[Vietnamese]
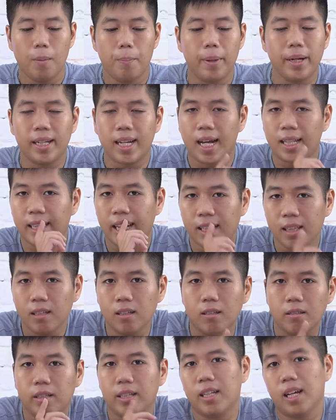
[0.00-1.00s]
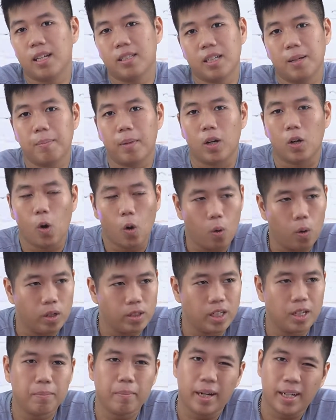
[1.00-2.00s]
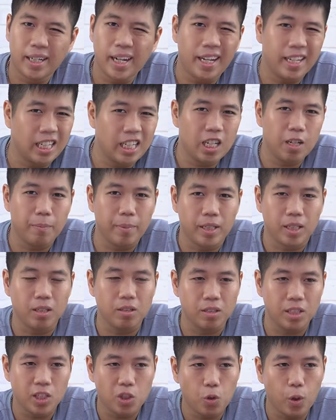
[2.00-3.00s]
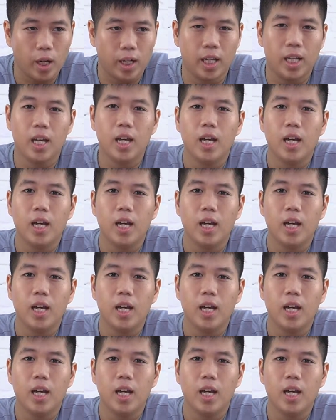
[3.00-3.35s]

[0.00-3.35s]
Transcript: mình đã test thử tính năng xem bản đồ ở trên máy này khi mà mình thử di chuyển ấy